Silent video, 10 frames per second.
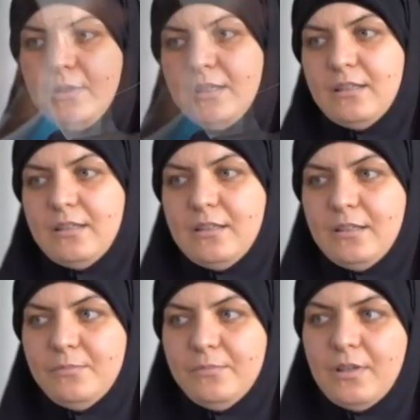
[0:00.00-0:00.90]
Ben
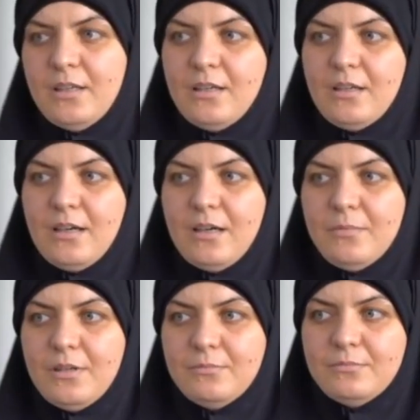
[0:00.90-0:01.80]
gittim.
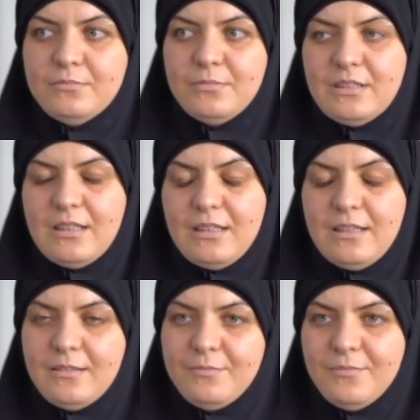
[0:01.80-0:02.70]
Ama bir
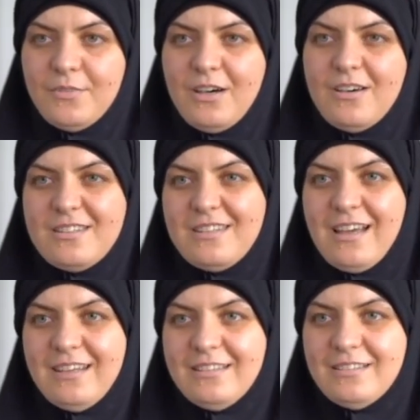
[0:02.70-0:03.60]
tane az
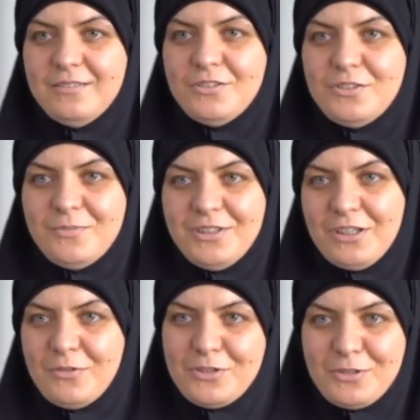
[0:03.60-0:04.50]
yani. Şimdi
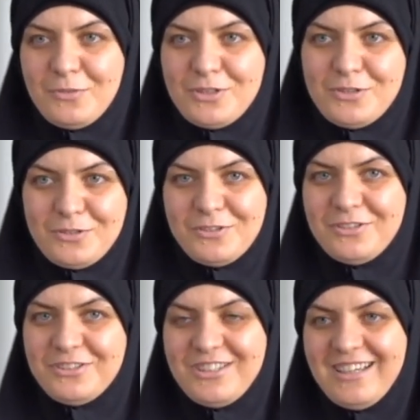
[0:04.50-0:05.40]
yavaş yavaş çok
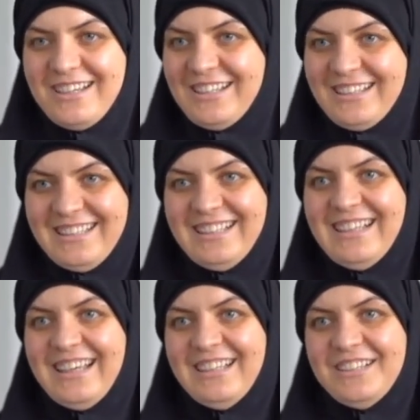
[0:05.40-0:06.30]
Türkçe değil
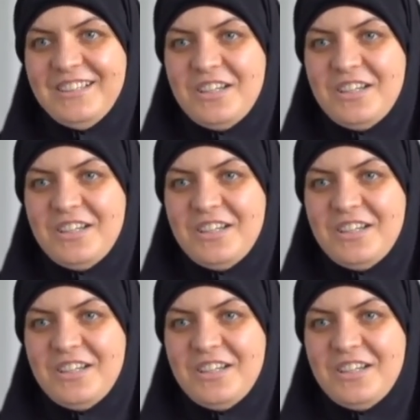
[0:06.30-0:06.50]
yani.